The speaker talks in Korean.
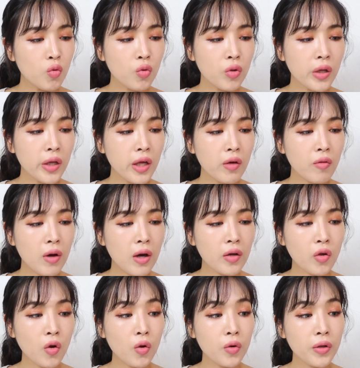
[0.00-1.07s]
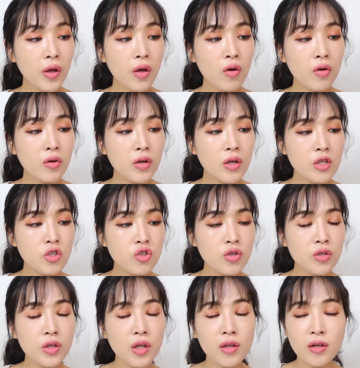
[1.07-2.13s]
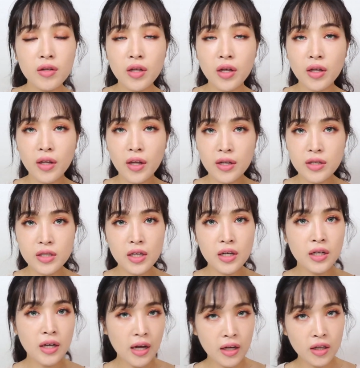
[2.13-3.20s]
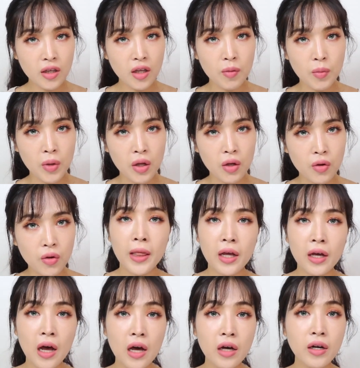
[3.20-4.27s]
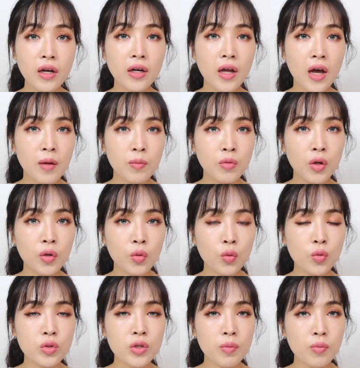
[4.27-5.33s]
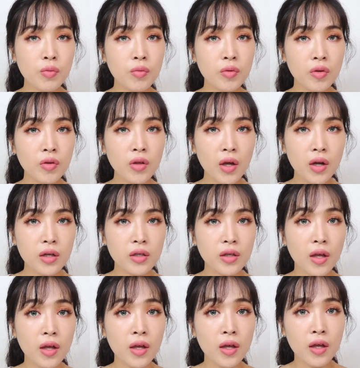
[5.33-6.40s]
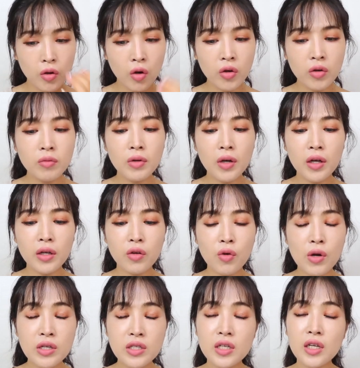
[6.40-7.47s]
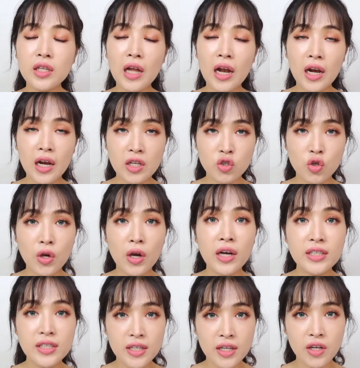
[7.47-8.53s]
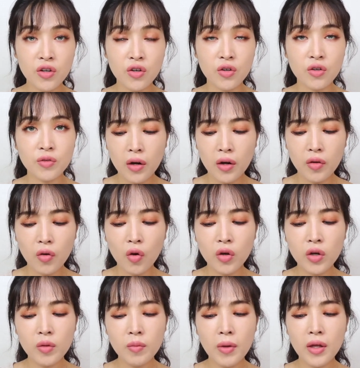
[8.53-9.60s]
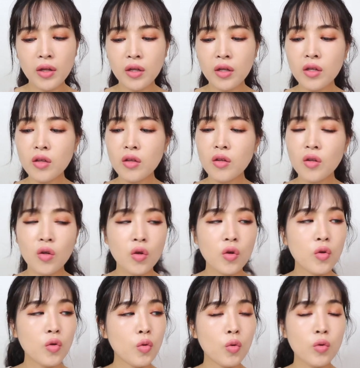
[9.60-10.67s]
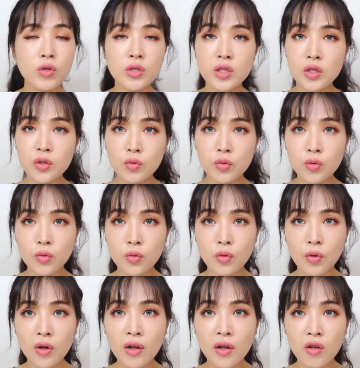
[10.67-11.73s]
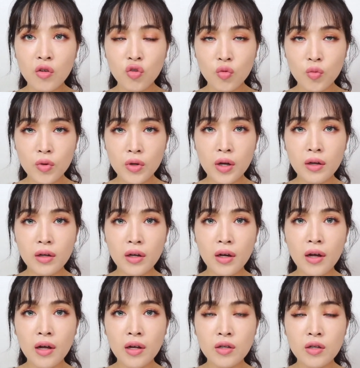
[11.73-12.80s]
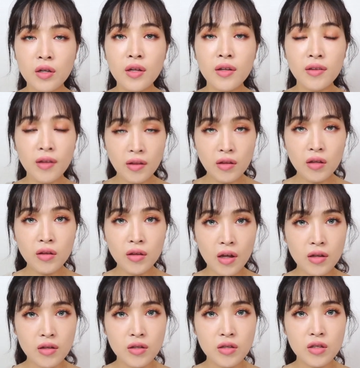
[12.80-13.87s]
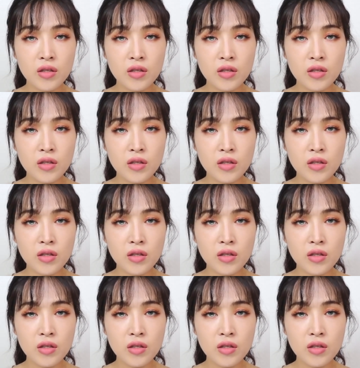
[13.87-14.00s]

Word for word: 윤기와 결 케어를 해주는데 상당히 괜찮은 아이템이에요. 가을에는 아무래도 제품을 선택할 때 여름과는 확실히 달라져야 하잖아요. 여름에는 이런 식으로 수분감과 산뜻한